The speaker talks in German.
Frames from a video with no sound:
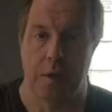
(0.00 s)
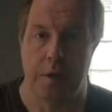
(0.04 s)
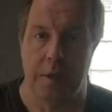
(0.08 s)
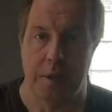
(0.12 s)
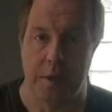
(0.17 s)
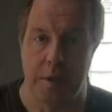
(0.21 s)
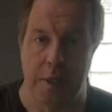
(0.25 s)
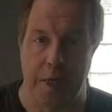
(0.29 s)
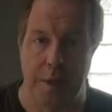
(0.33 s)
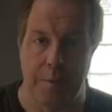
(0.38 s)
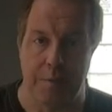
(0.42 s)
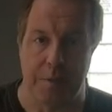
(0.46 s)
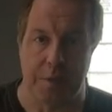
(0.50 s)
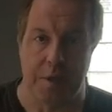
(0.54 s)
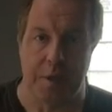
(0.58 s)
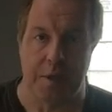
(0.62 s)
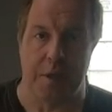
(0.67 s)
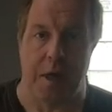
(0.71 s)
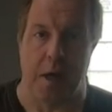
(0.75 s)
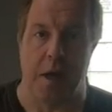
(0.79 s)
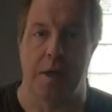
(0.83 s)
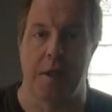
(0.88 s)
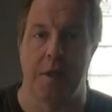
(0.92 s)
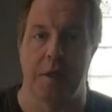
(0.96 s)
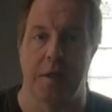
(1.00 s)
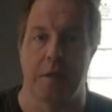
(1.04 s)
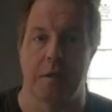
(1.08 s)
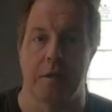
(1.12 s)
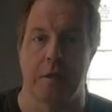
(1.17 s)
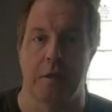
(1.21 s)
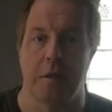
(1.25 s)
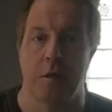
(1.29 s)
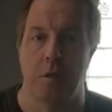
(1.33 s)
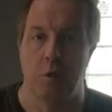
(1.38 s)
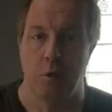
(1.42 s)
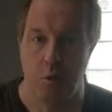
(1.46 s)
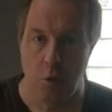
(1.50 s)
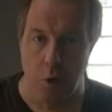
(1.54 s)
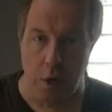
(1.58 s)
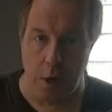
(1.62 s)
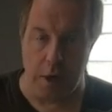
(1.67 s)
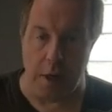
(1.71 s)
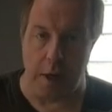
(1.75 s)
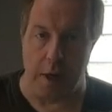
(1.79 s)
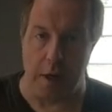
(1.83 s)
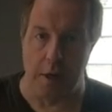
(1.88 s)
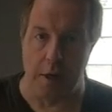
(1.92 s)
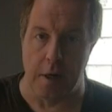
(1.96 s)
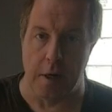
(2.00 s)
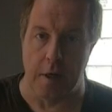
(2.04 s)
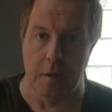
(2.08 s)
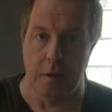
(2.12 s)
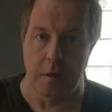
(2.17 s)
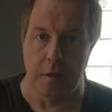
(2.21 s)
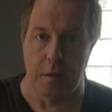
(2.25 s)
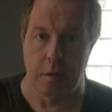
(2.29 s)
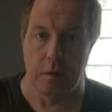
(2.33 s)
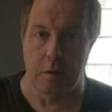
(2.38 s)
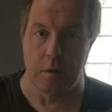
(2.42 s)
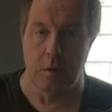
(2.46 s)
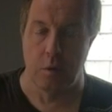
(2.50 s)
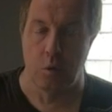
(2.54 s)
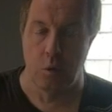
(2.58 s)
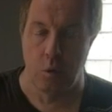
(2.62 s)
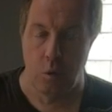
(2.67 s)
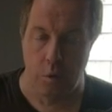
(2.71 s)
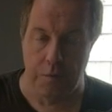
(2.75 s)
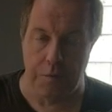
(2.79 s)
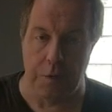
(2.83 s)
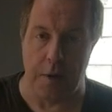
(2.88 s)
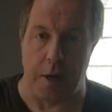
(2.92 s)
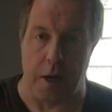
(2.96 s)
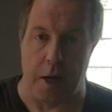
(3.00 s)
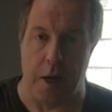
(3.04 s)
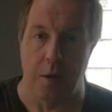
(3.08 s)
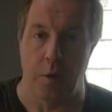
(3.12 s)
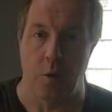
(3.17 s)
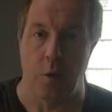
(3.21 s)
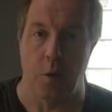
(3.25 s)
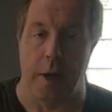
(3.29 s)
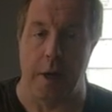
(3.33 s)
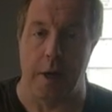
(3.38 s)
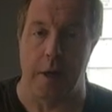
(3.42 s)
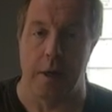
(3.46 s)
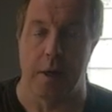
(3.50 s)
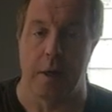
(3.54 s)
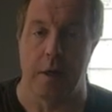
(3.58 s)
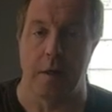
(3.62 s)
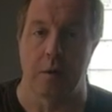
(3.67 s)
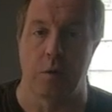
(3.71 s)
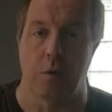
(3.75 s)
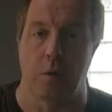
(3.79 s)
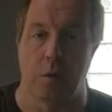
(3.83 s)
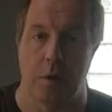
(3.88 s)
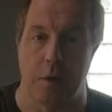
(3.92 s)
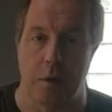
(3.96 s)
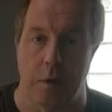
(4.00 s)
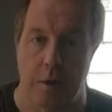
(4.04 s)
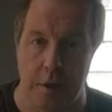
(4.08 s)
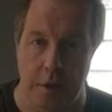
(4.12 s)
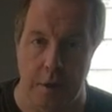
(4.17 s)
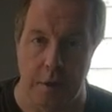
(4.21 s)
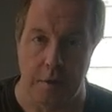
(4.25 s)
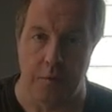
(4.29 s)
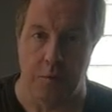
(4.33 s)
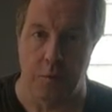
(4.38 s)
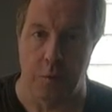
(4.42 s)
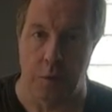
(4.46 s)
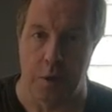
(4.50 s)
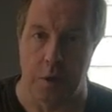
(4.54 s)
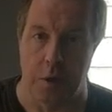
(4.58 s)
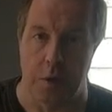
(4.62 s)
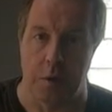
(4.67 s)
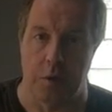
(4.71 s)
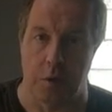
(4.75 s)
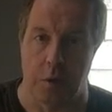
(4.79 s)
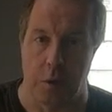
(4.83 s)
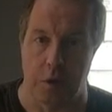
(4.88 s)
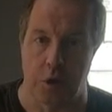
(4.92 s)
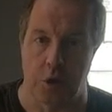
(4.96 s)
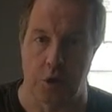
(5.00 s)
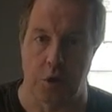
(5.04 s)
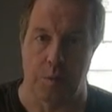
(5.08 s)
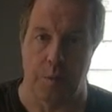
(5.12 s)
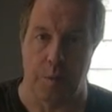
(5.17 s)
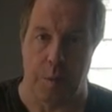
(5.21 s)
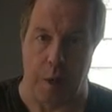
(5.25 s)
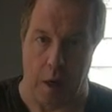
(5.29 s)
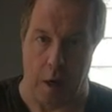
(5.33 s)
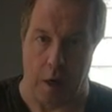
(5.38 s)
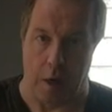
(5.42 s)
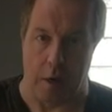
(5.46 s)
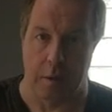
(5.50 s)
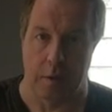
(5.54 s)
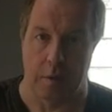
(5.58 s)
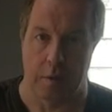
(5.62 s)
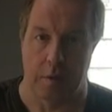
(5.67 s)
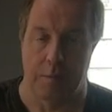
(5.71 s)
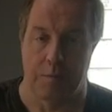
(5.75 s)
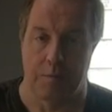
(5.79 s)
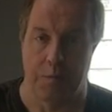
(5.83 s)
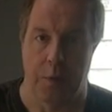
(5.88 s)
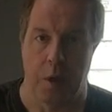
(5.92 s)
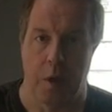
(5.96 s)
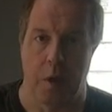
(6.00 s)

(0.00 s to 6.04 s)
Diese gibt es allerdings nur in England, nur von Alco England und nicht für den deutschen Markt.